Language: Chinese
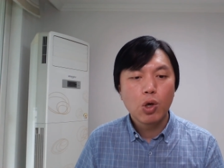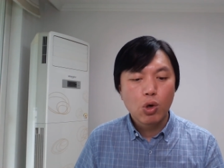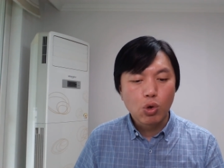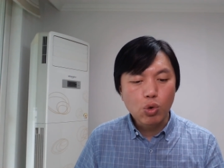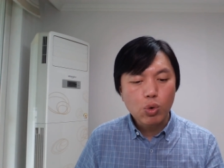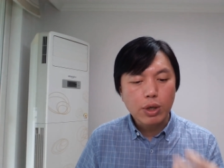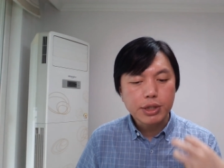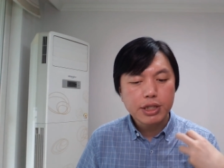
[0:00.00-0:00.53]

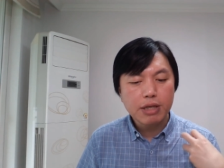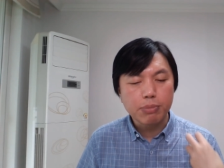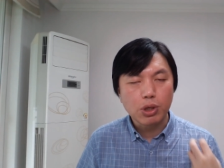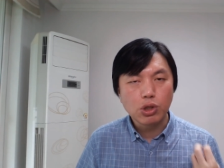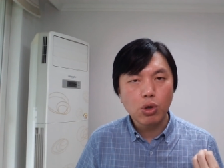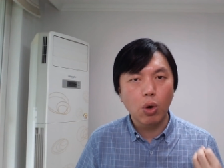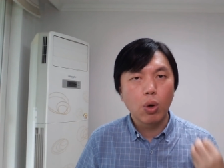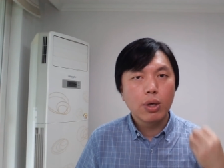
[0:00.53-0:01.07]
如果这些
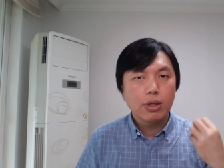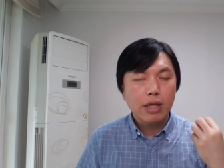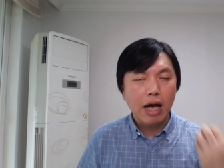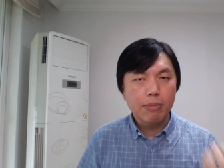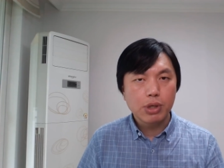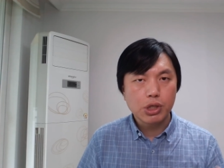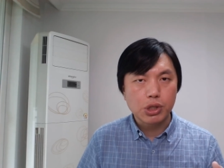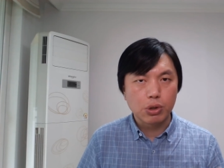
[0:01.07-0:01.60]
民众
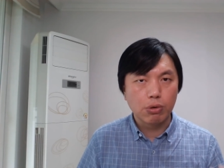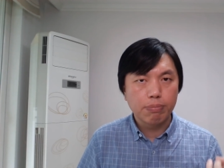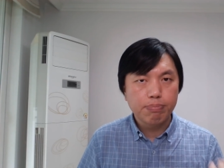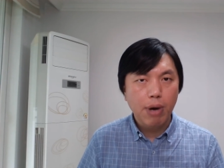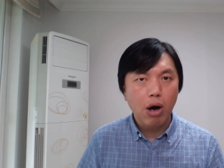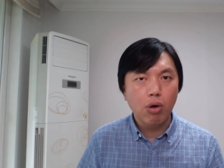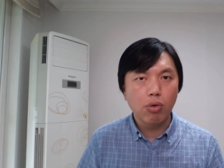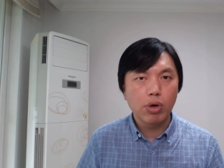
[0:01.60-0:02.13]
他们使用
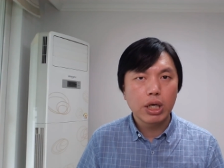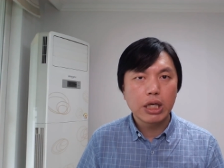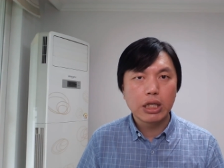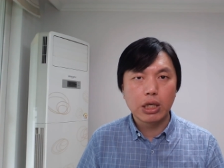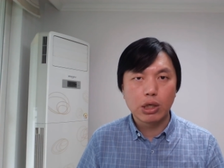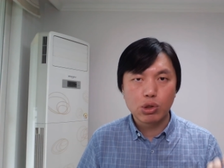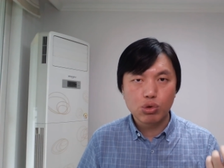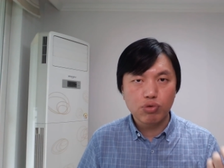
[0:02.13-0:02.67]
暴力
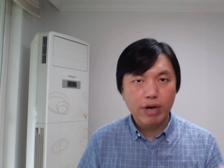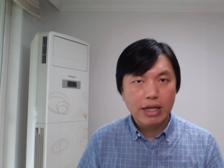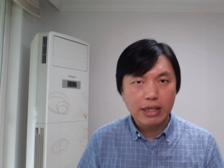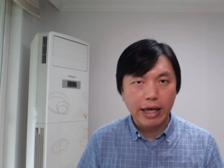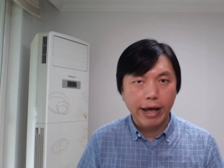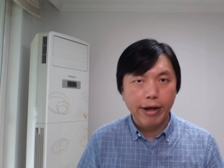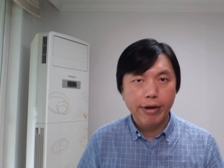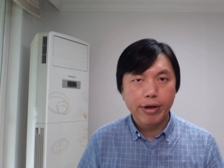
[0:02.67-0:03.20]
的出发
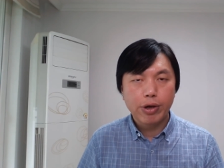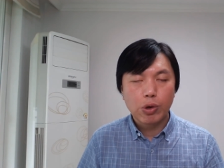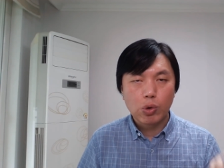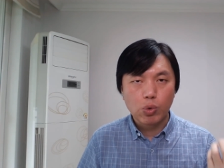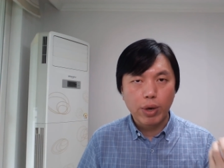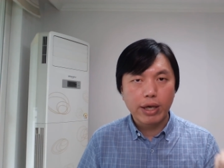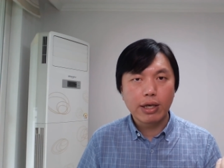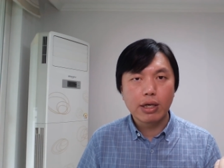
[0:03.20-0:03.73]
点
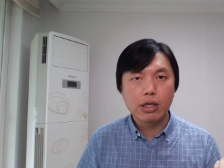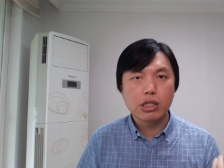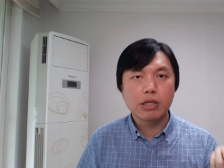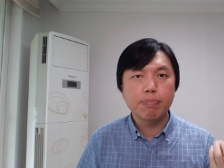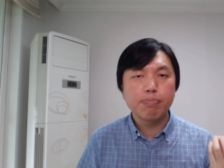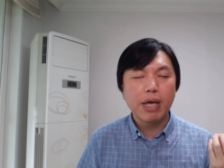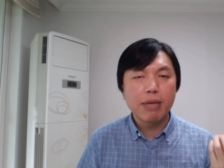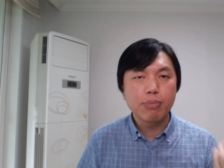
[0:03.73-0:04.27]
原因是
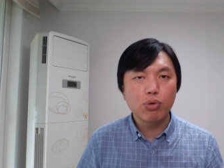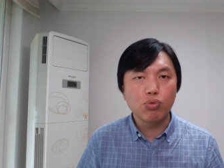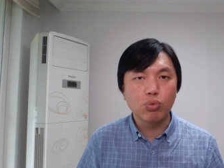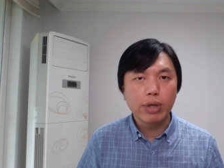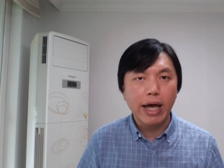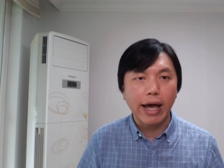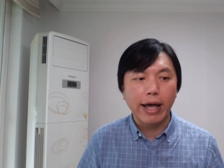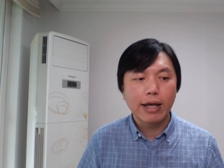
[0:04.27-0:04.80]
被逼
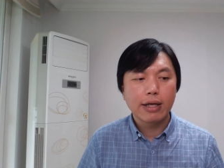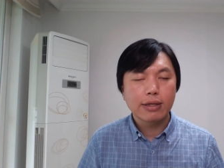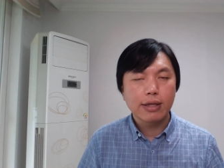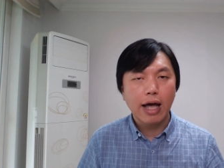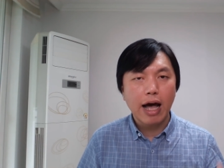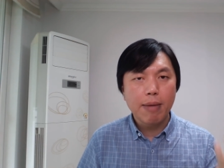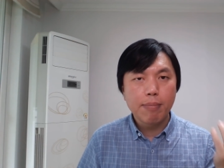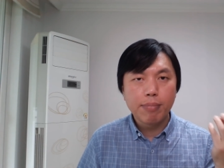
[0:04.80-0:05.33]
无奈，
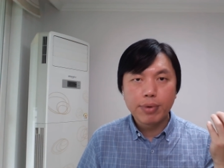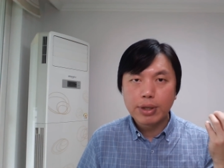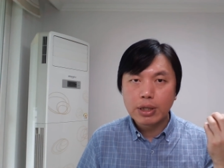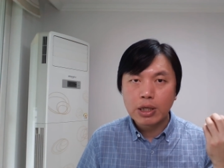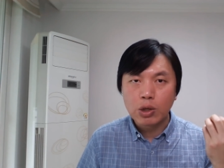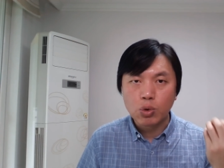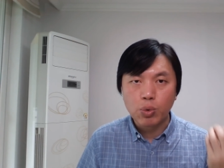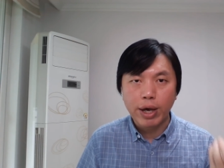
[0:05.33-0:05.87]
他
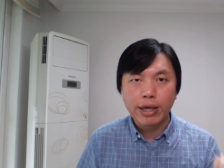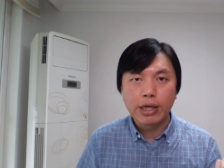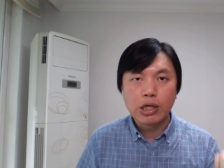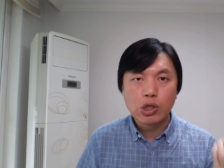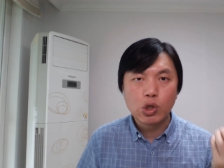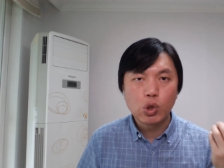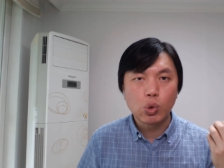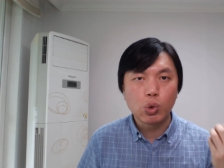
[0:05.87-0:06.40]
们的原因
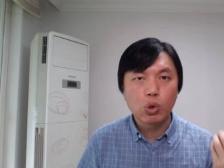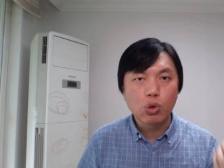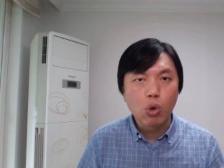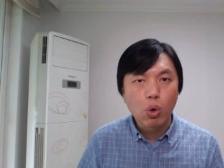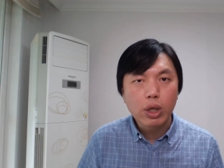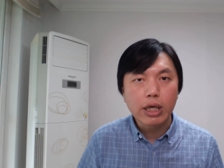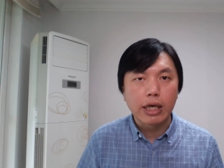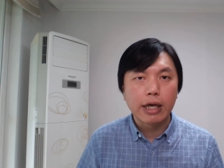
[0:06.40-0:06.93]
是出于
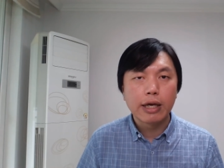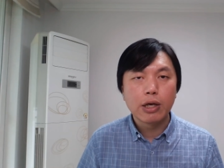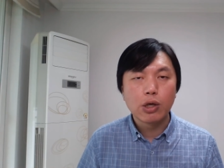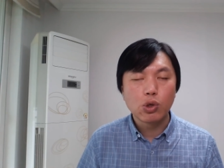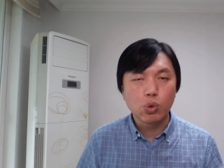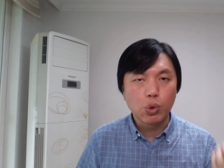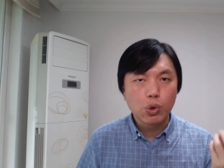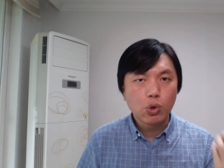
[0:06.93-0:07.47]
公益、
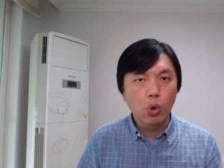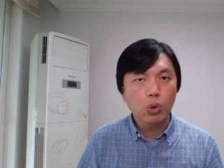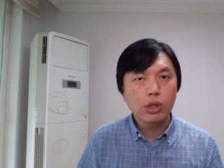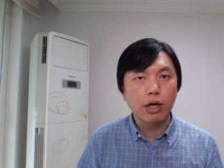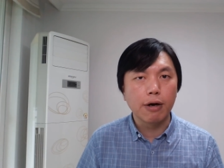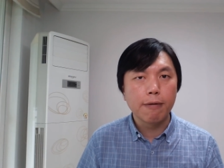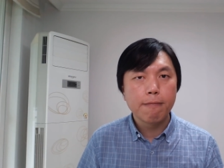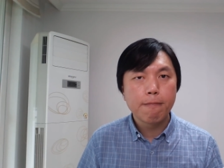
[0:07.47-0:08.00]
出于公
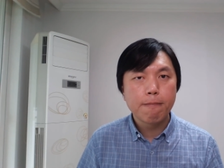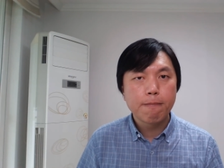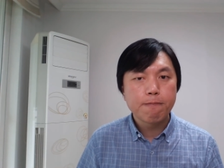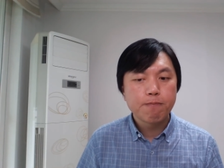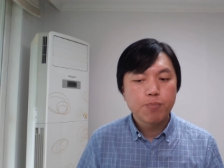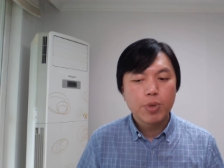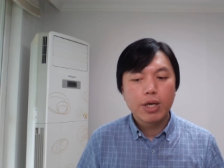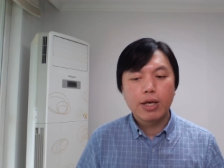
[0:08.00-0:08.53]
正，
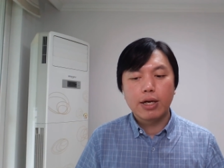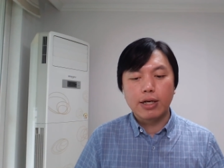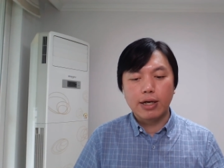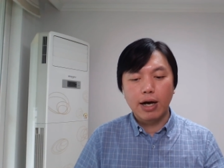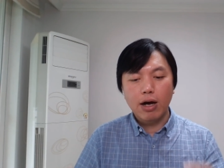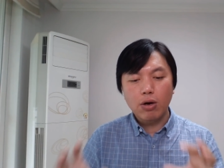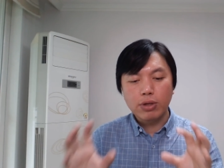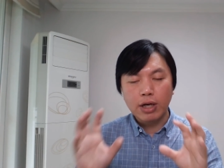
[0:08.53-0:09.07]

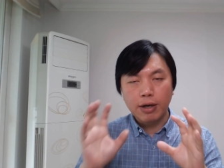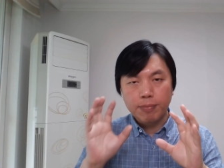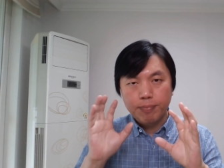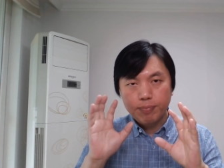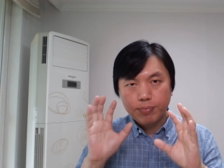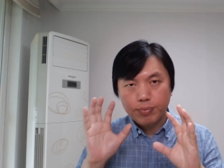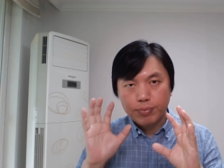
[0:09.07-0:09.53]
然后呢？